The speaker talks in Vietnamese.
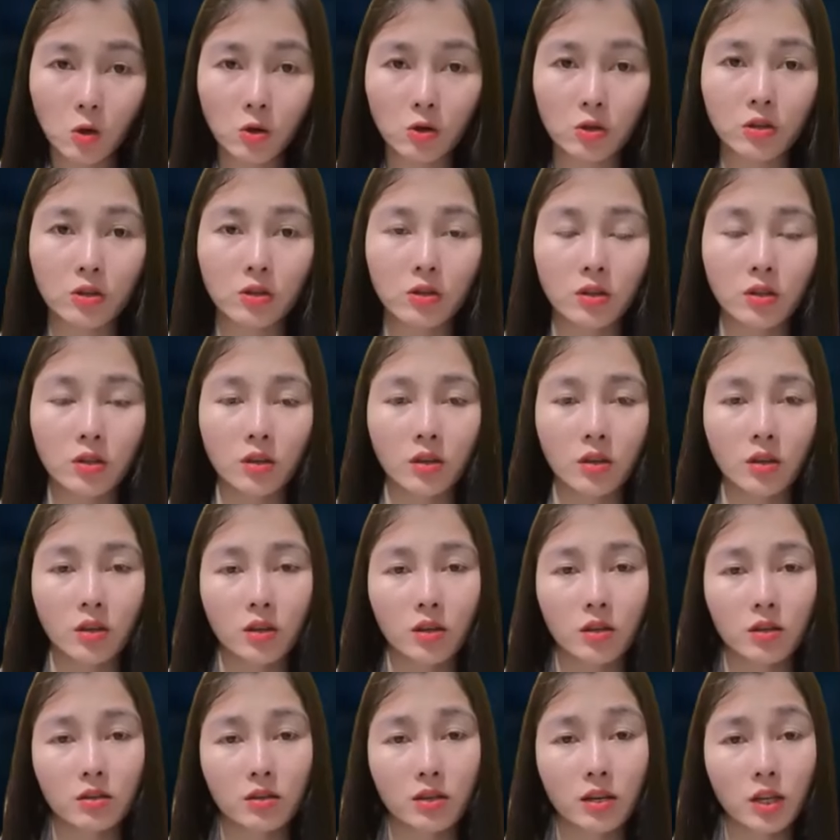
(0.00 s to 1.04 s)
Tôi gặp
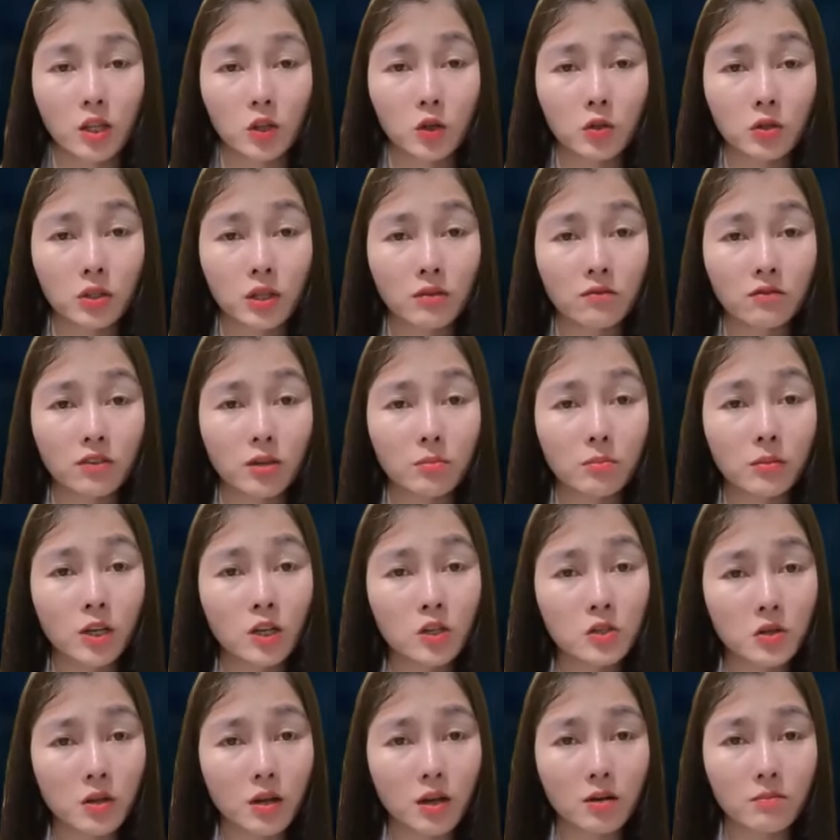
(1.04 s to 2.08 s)
lão Bình ở đầu
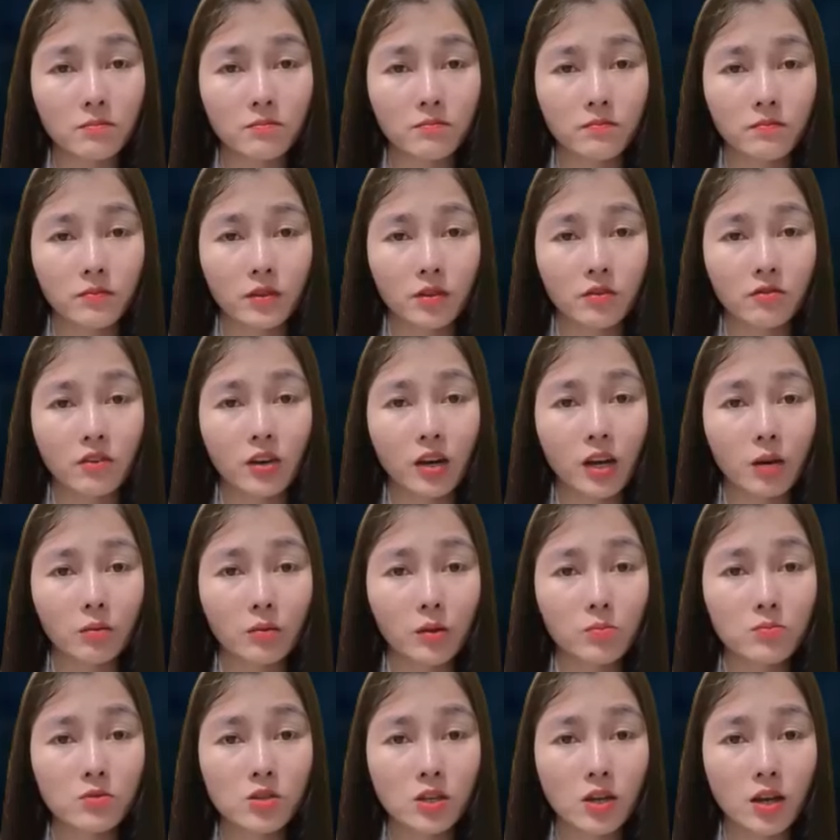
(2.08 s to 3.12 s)
ngõ.
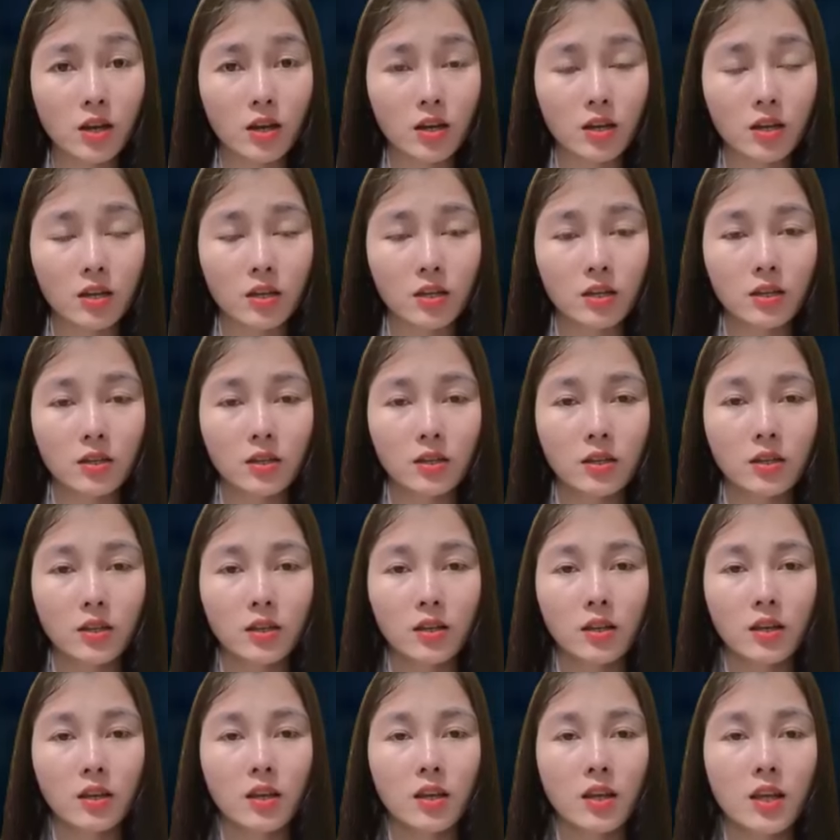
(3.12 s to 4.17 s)
Ngồi nói chuyện đôi chút nên
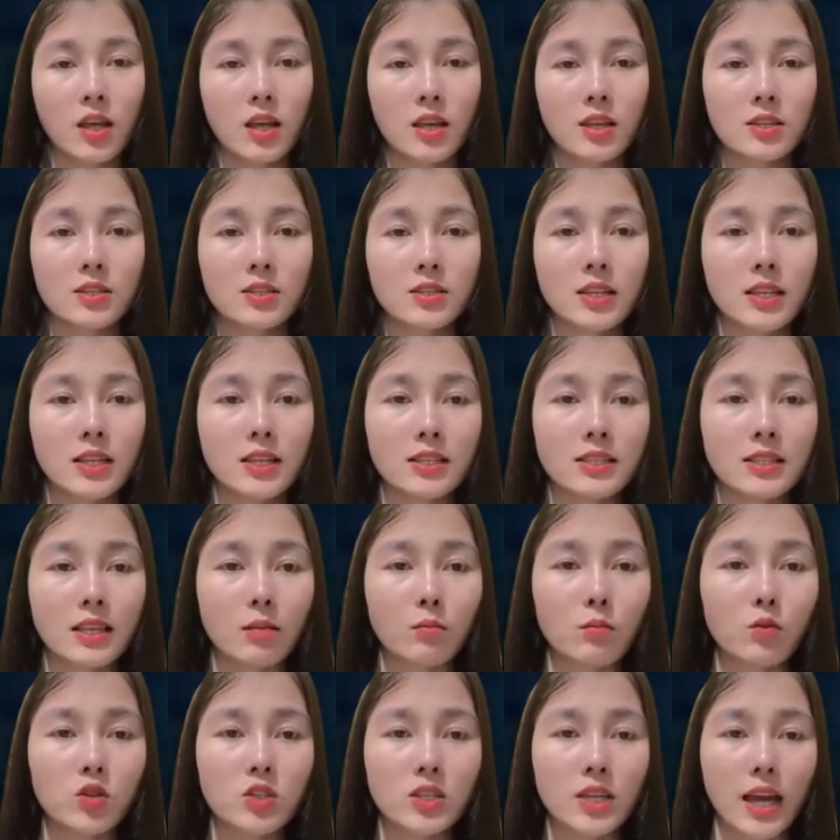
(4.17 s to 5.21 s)
có hơi lâu.
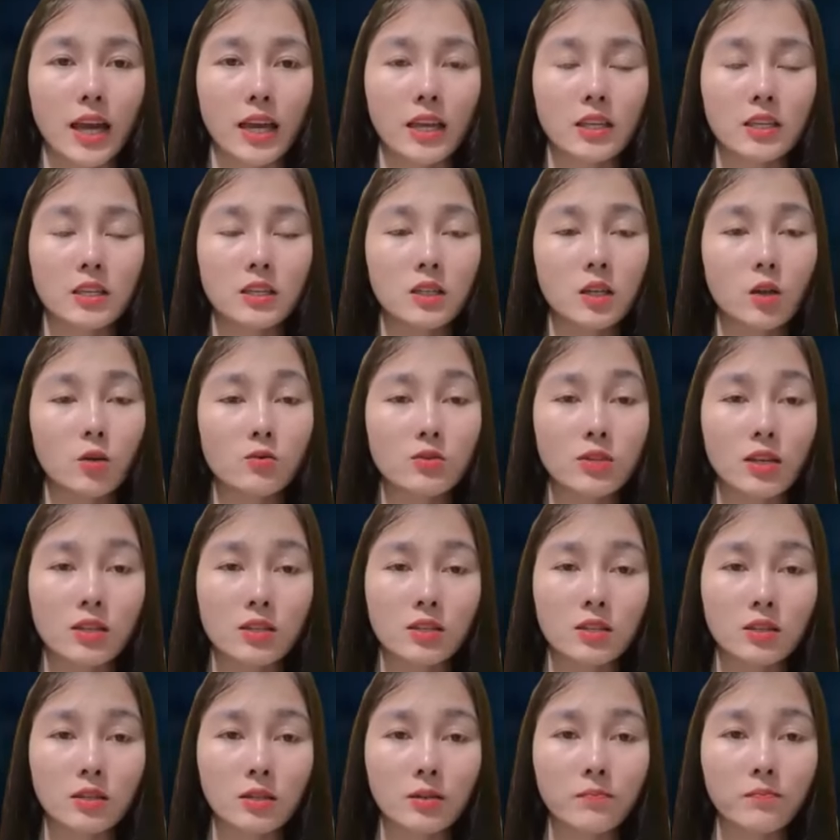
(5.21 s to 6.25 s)
Ông đi đâu
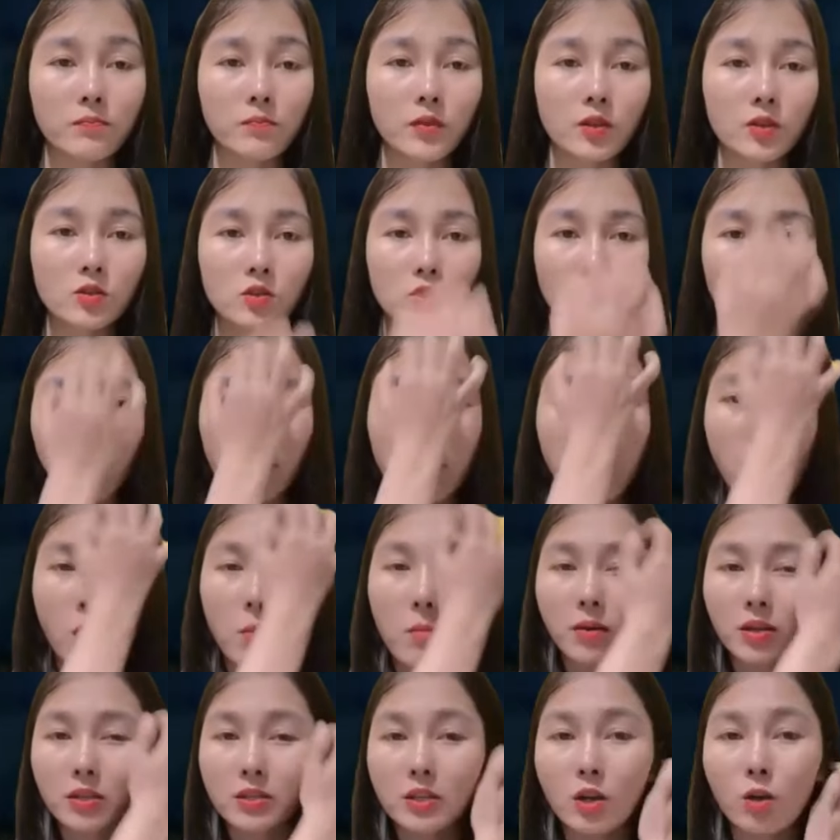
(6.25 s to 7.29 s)
mà ra đấy mà
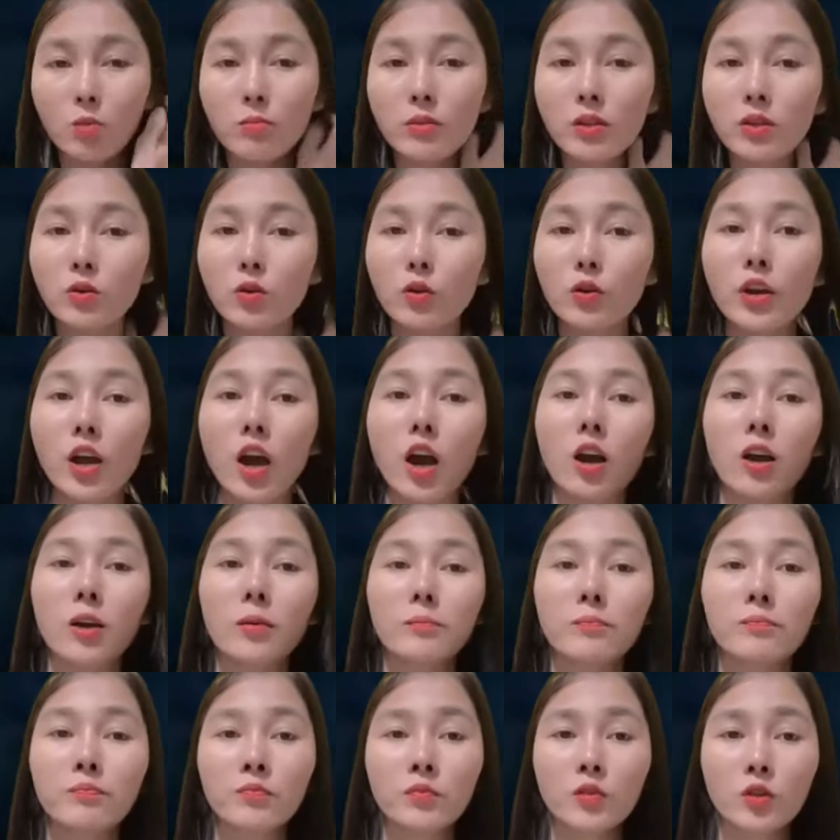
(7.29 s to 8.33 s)
gặp bạn?
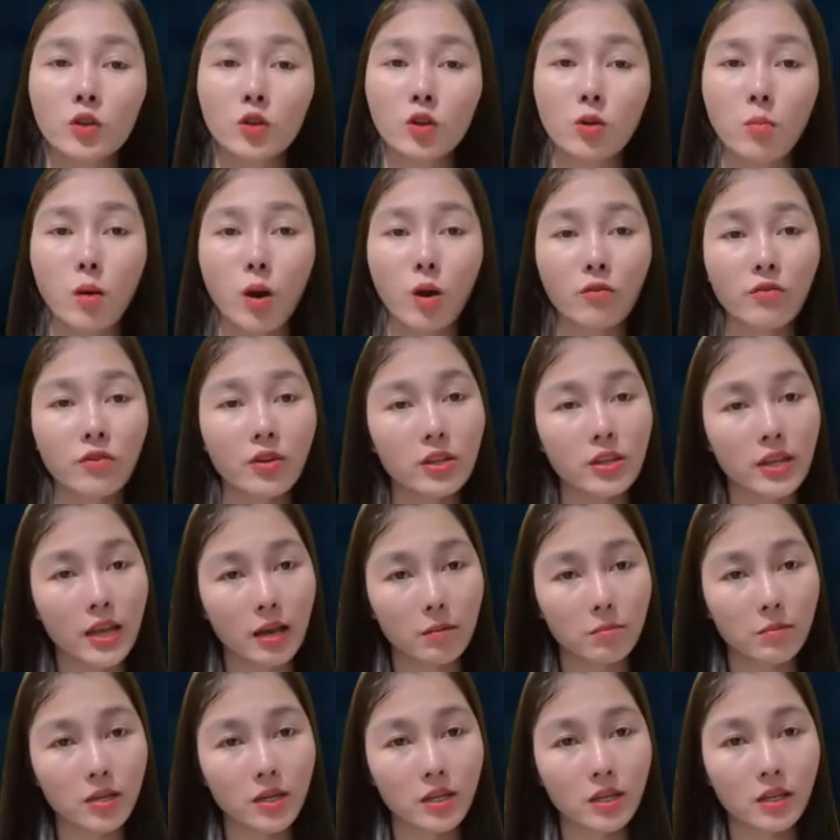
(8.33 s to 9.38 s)
Chẳng phải tôi bảo ông
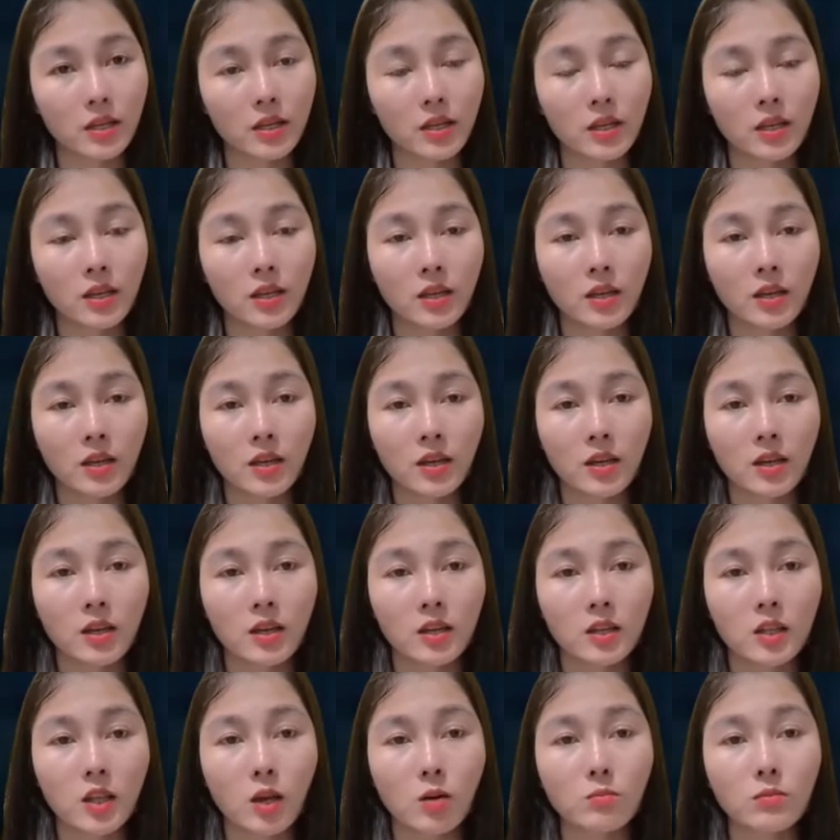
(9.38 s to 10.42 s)
sang nhà chị Xuân xin hay
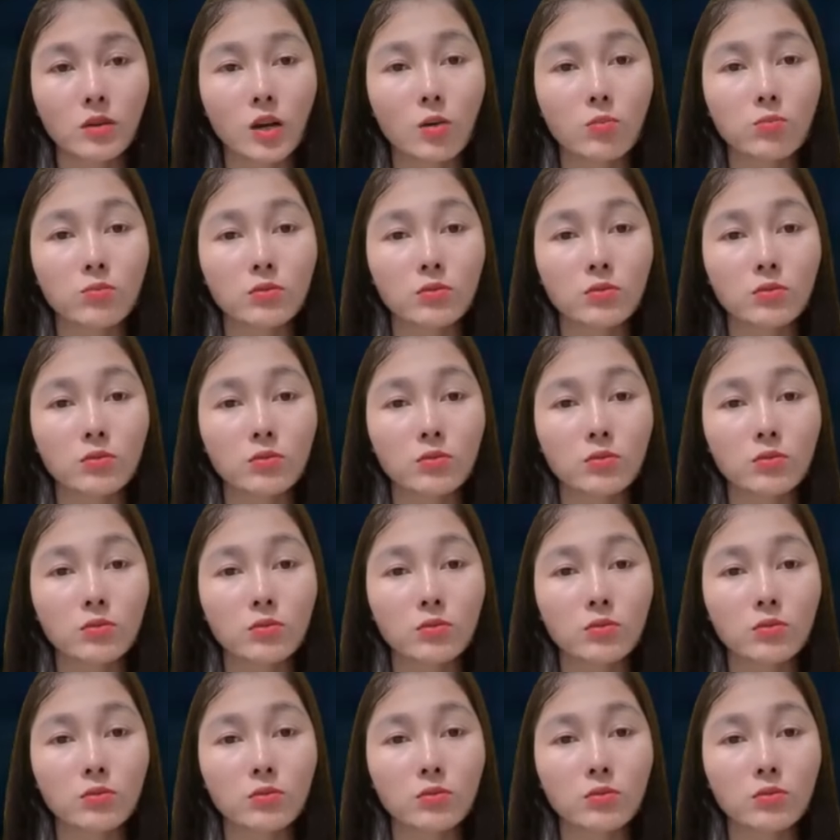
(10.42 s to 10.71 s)
sao?